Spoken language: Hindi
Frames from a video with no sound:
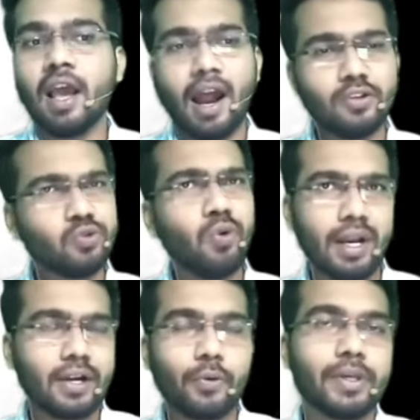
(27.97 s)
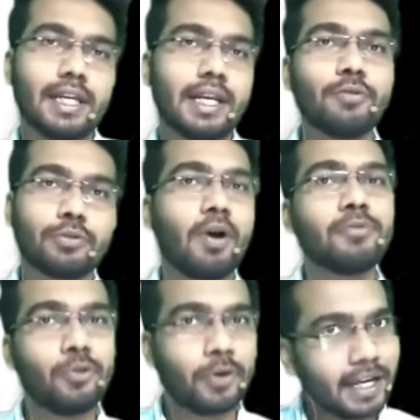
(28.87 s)
एंड जो अलग क्वेश्चन है उसको आप
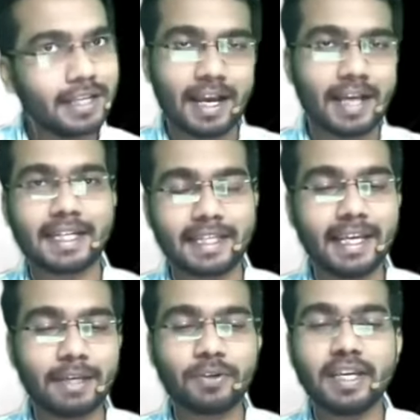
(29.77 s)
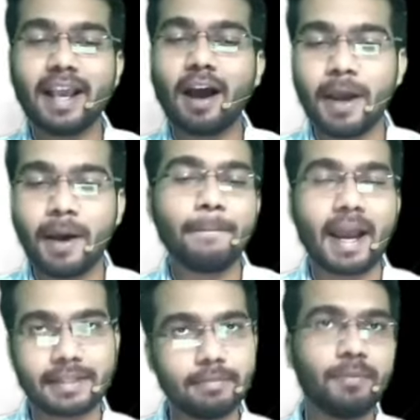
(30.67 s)
छोड़ के जा सकते हैं क्योंकि यहाँ पे हम
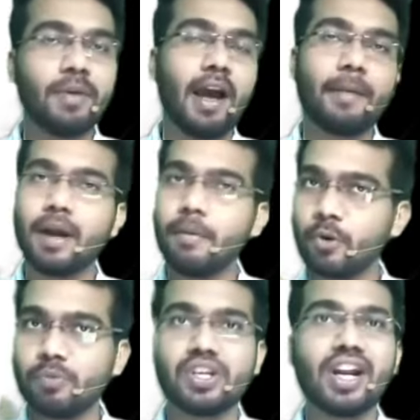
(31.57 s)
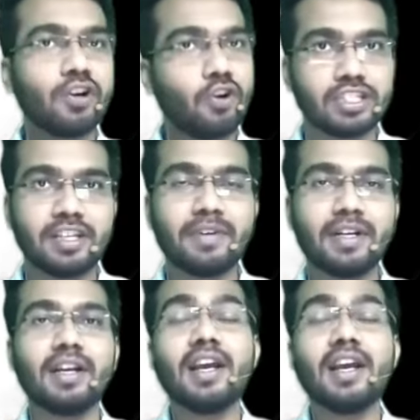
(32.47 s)
मैक्सिमम आपका प्रोविजन एंड कॉन्सेप्ट